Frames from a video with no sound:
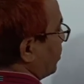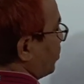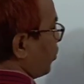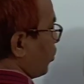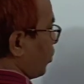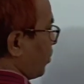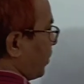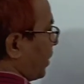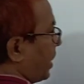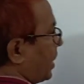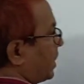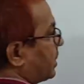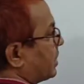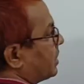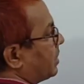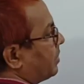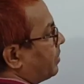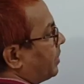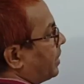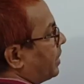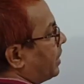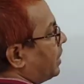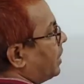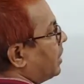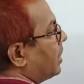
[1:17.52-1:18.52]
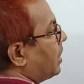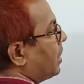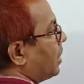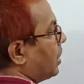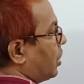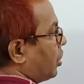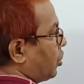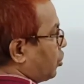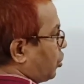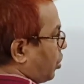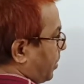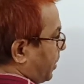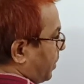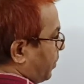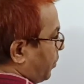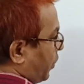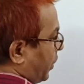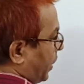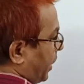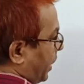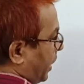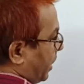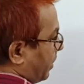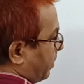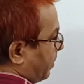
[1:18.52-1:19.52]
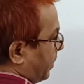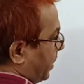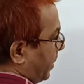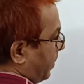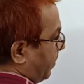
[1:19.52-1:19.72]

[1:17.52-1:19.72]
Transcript: প্রমাণ আসতে পারে তবে মনে রাখবে